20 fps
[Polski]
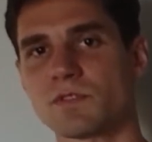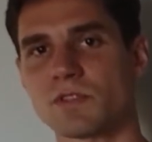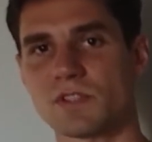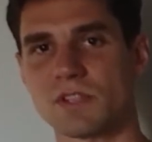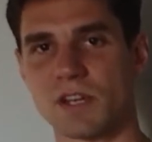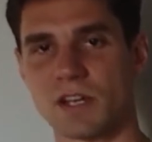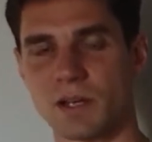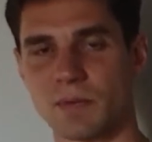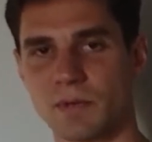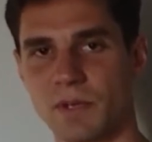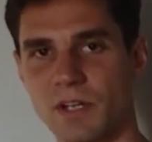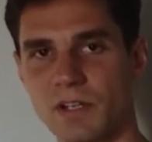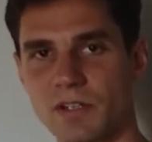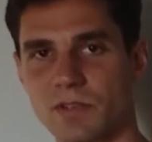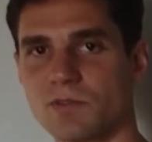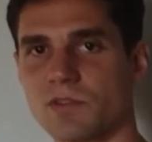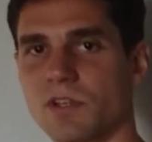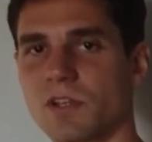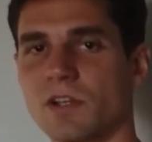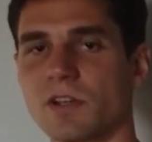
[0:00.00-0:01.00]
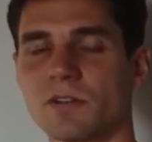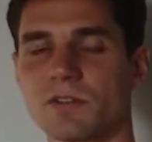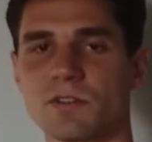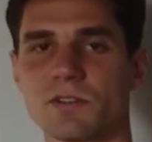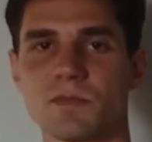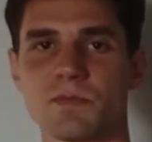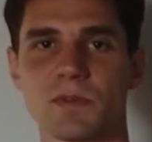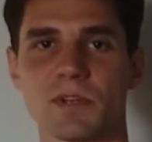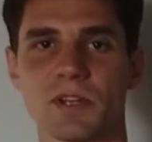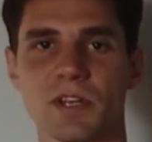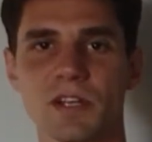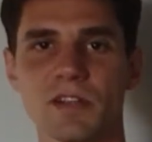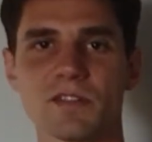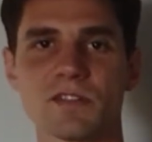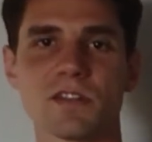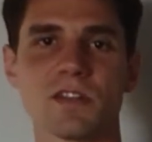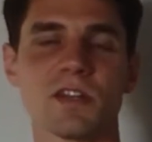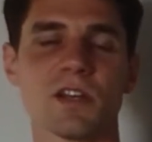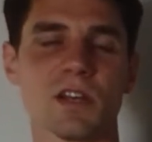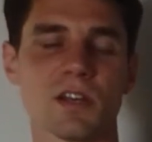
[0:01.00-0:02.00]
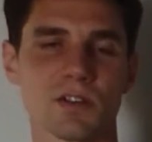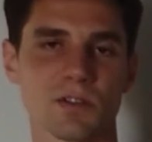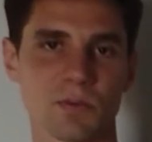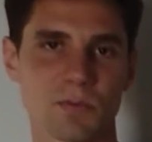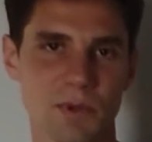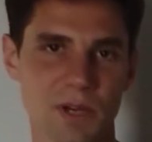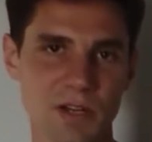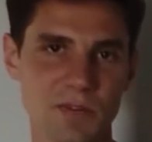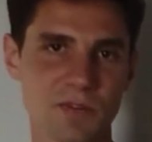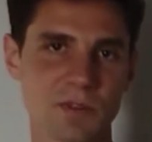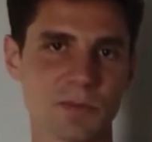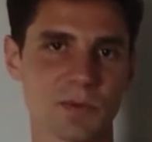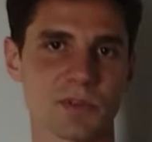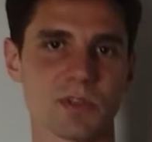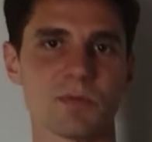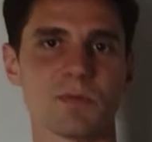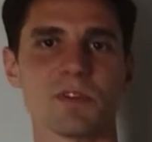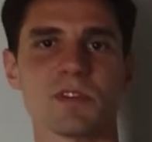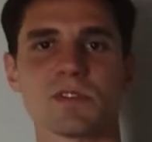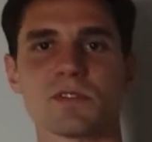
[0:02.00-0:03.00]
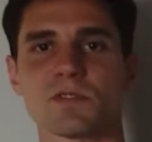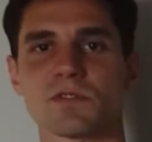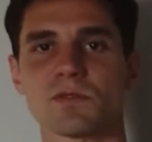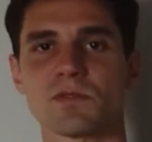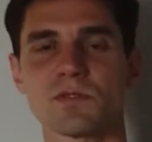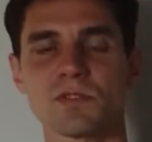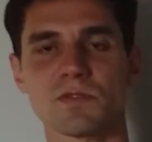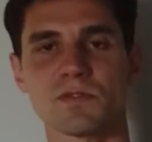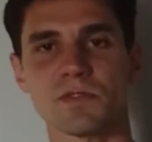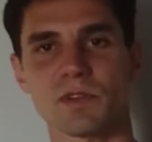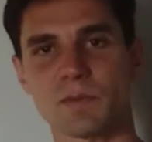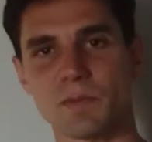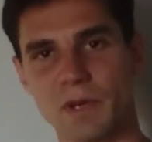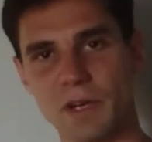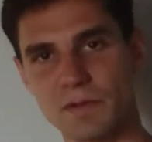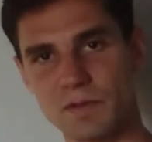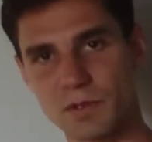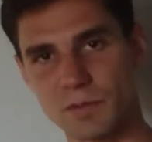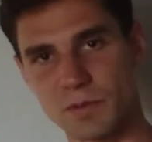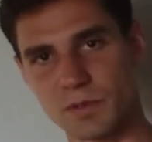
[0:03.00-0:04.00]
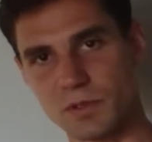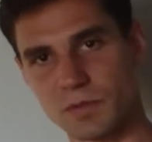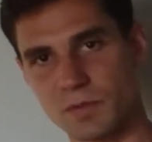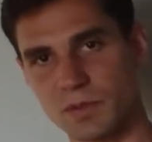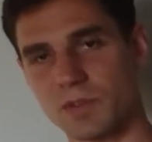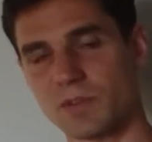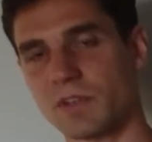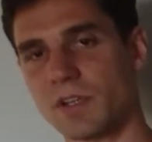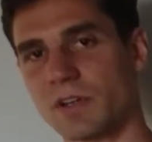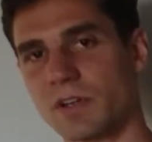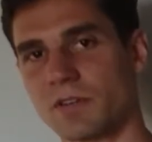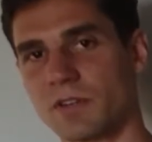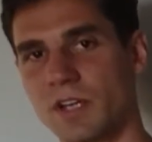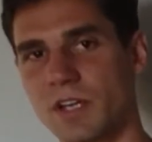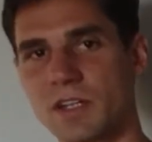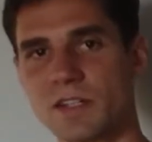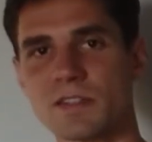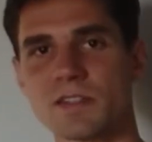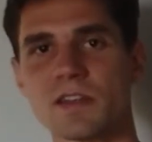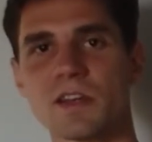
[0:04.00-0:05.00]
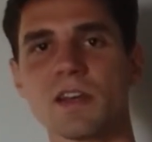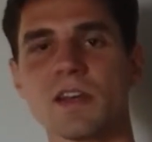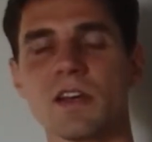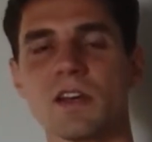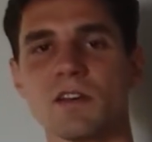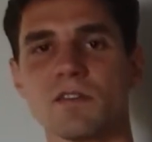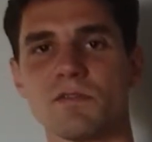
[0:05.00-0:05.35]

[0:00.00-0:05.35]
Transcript: że zarabianie dużej ilości pieniędzy to prawdopodobnie jest oszustwo i prawdopodobnie on tego nie chce,